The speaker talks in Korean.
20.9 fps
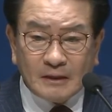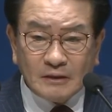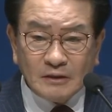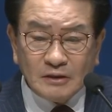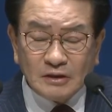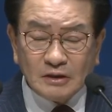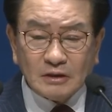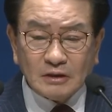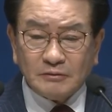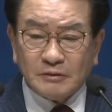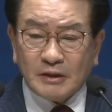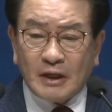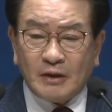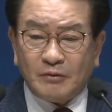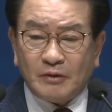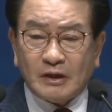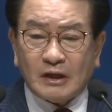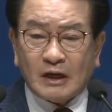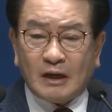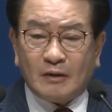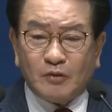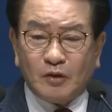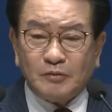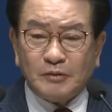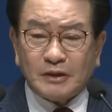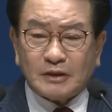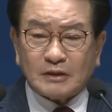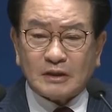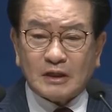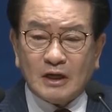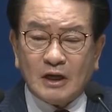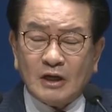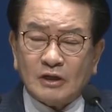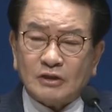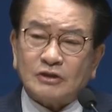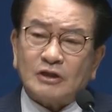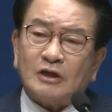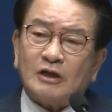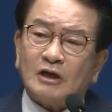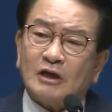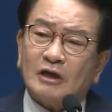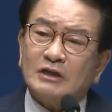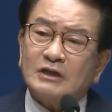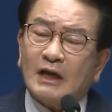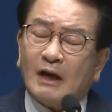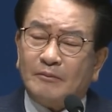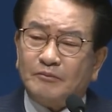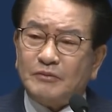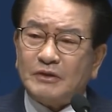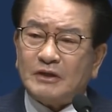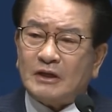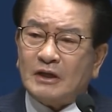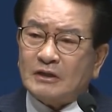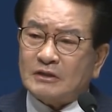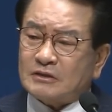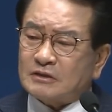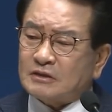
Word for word: 그 여러분 해외를 가보면 저 남미,